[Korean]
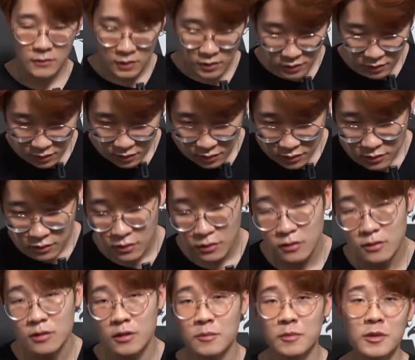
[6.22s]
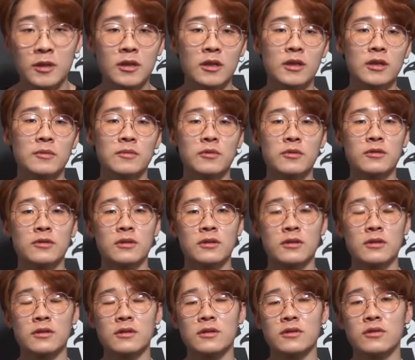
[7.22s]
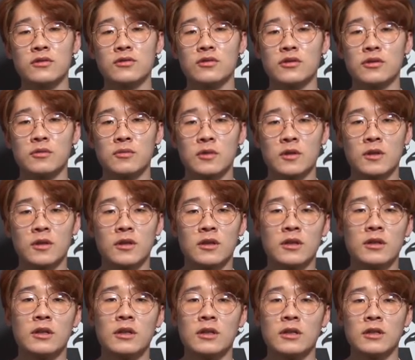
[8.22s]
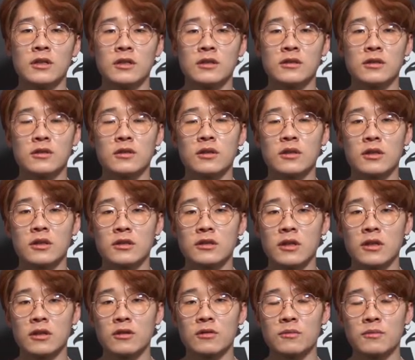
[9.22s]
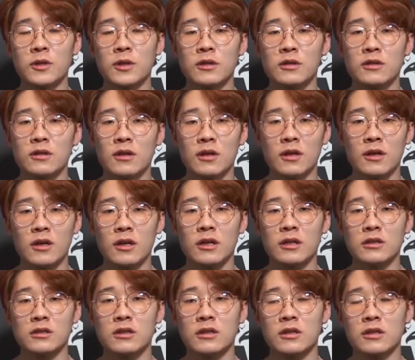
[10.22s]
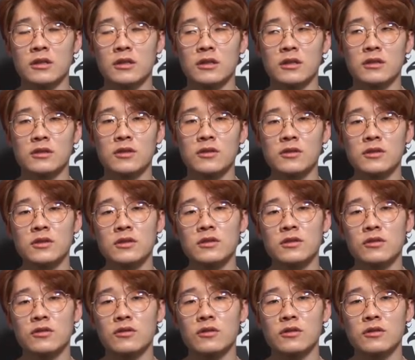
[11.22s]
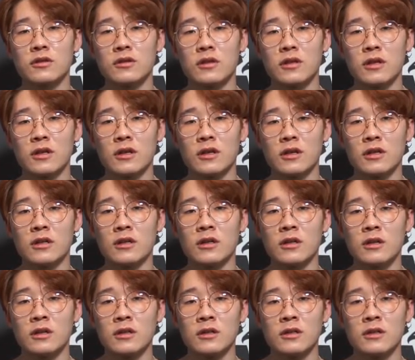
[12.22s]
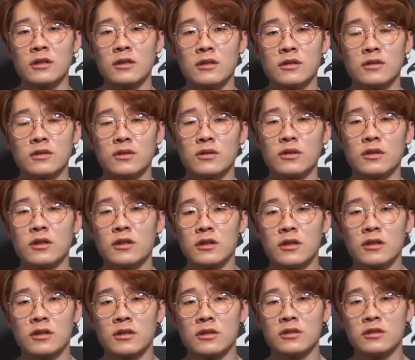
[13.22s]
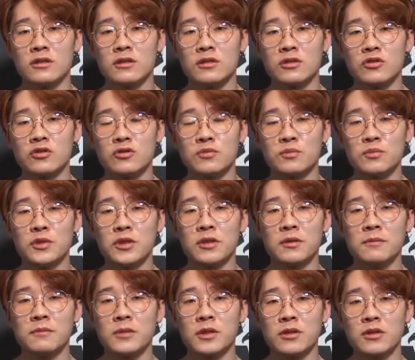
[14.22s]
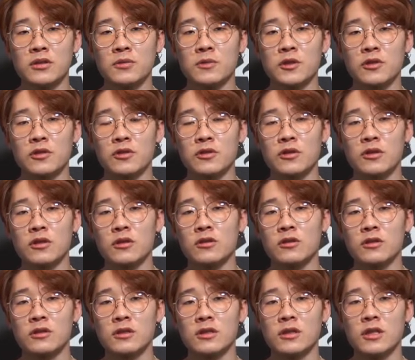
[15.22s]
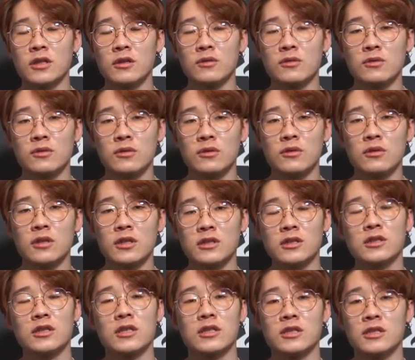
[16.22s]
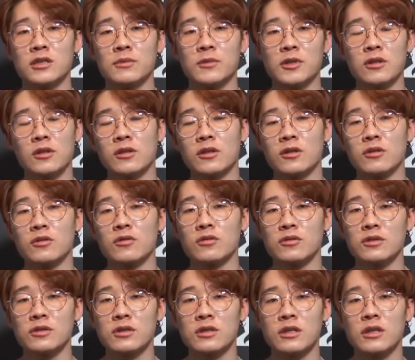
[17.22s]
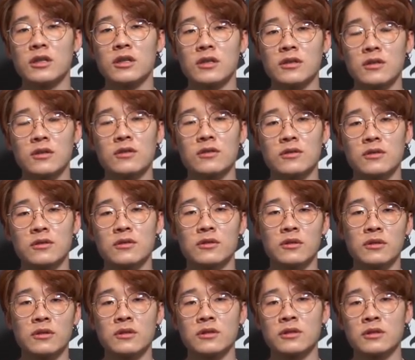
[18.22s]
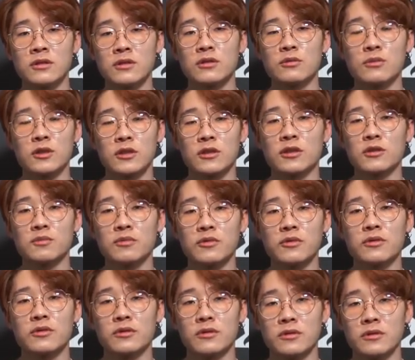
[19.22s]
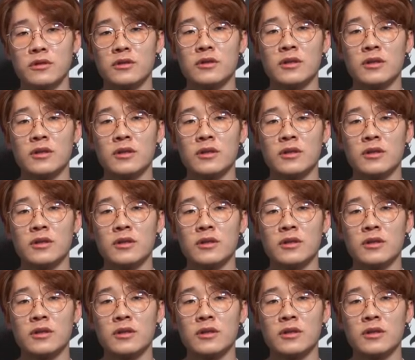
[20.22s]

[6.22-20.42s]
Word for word: 안녕하세요. APK 플로리스 성현준입니다. 저희가 4연패 끝에 이제 첫 승을 얻었는데 저희가 준비한 만큼의 경기력은 나온 것 같진 않지만 그래도 승리해서 정말 기쁘고요.